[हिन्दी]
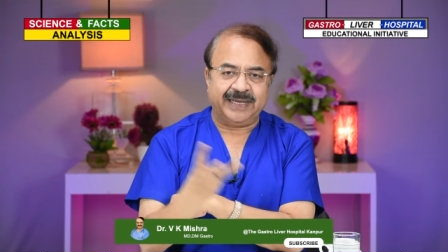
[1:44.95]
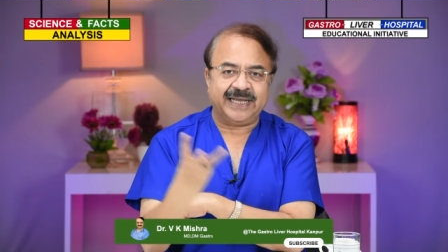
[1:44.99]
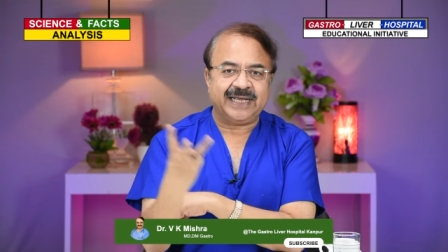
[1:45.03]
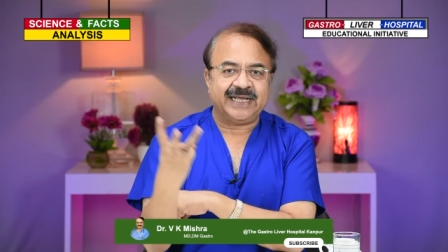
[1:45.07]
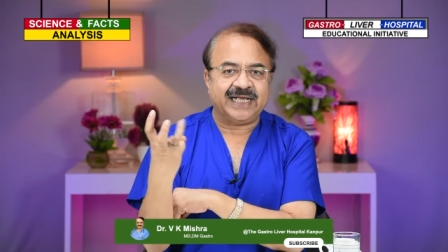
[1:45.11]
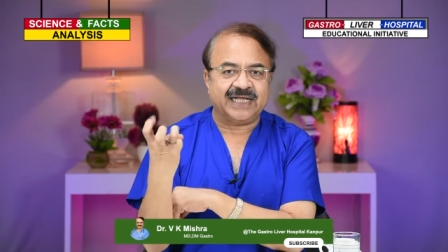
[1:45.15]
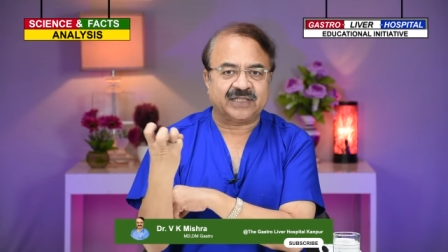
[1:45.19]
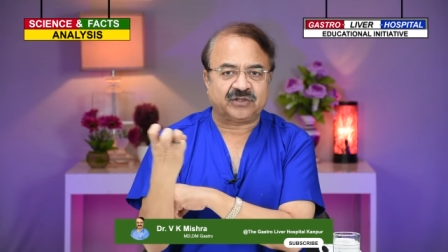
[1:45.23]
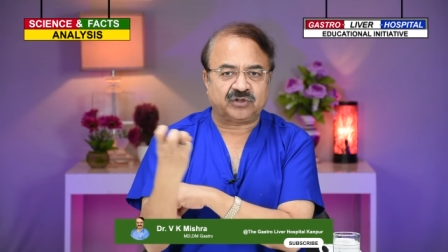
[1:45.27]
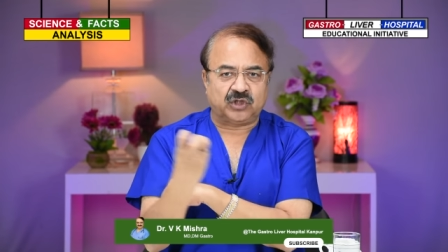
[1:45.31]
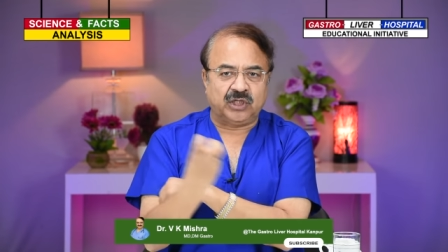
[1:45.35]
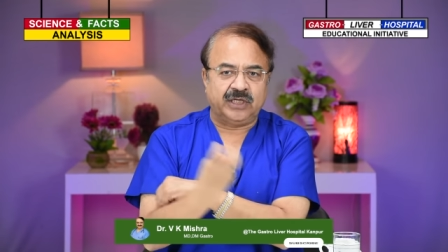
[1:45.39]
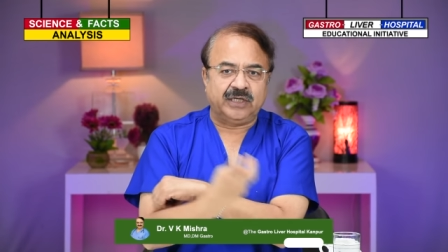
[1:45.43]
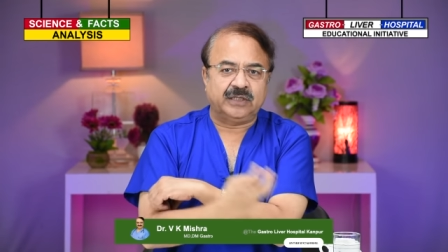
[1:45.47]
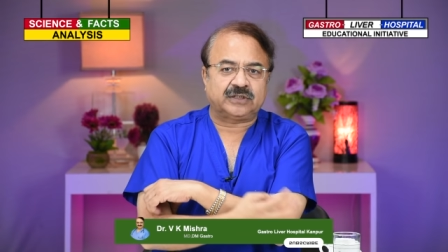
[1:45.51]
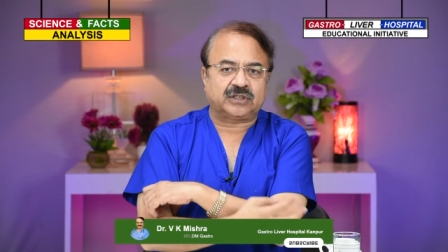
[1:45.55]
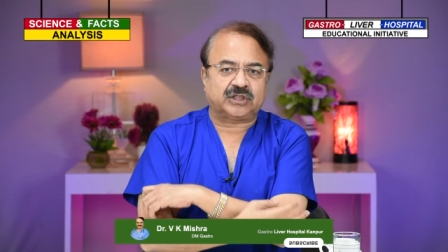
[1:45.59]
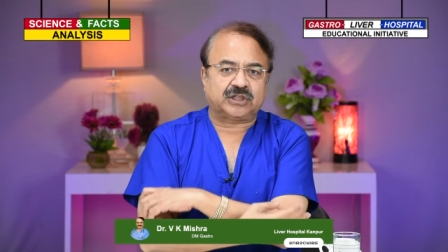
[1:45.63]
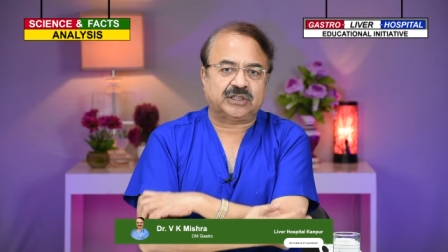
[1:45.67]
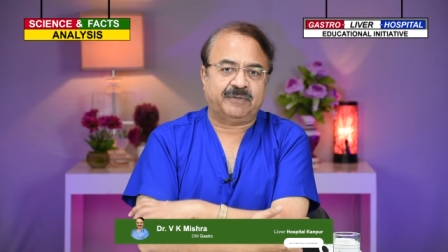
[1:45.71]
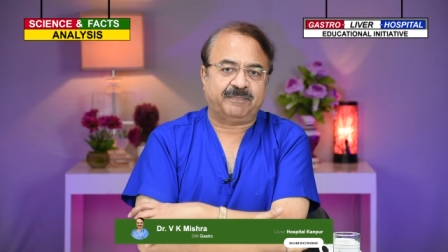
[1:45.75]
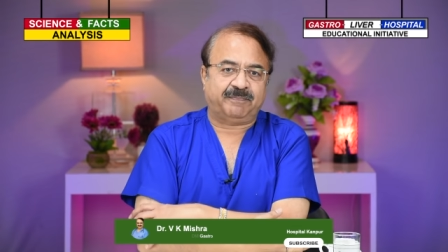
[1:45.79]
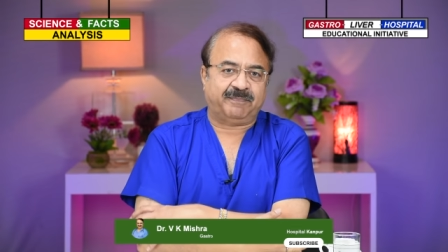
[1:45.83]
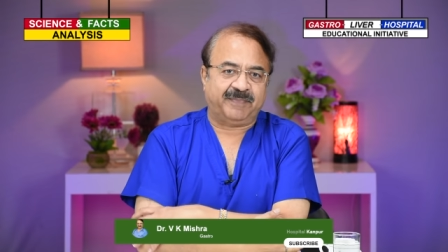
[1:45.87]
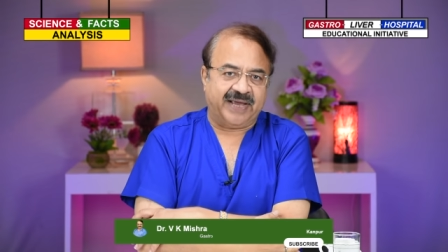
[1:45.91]
में या तीन
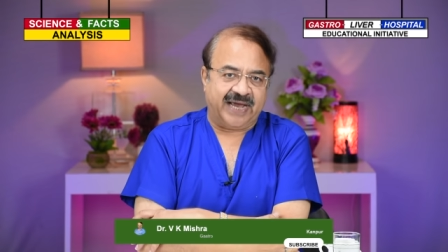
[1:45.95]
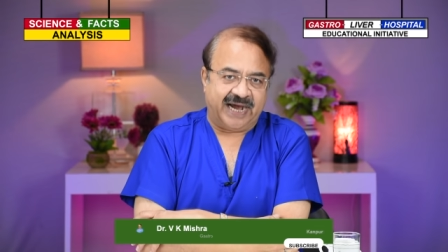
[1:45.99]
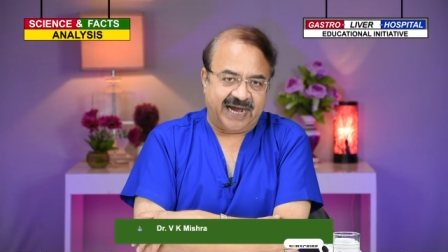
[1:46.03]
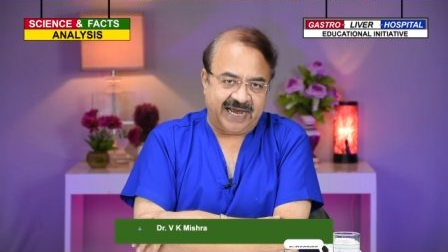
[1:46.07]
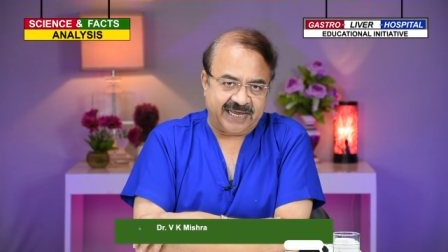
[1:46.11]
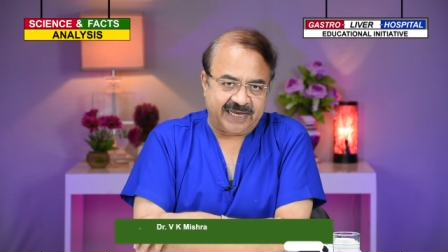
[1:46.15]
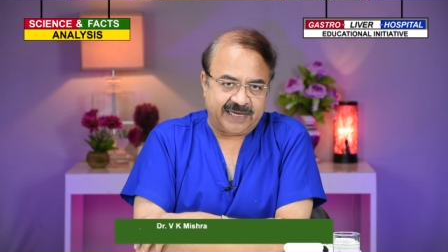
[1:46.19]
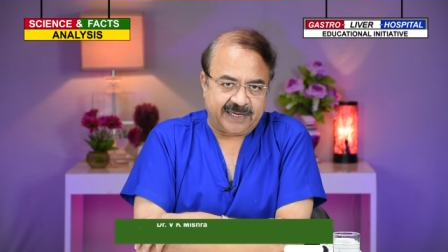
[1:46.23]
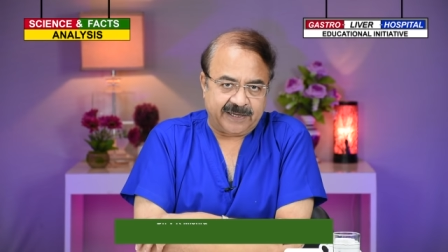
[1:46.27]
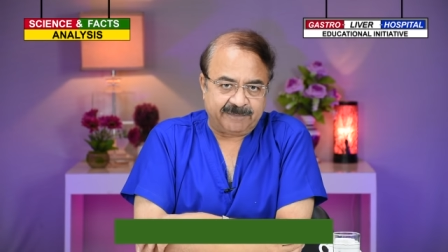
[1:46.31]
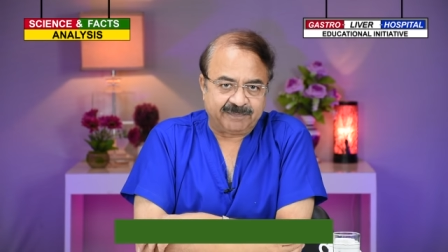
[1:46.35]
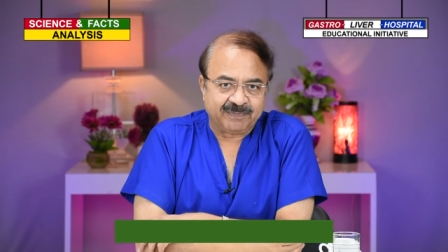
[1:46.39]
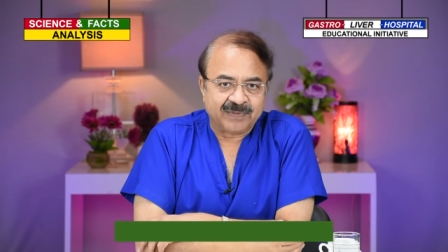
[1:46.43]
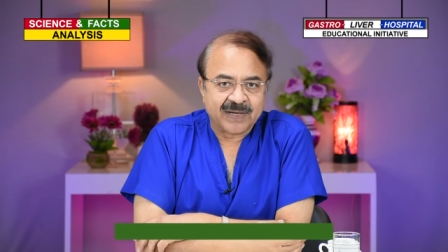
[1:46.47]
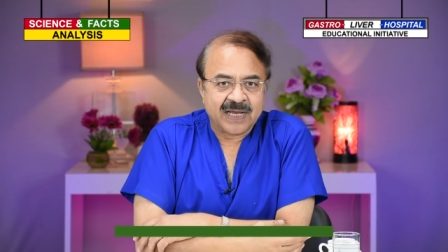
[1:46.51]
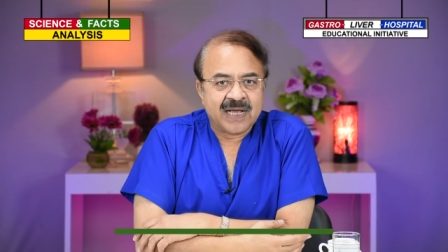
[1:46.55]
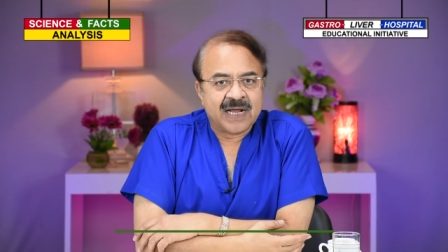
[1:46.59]
शेप में आएगी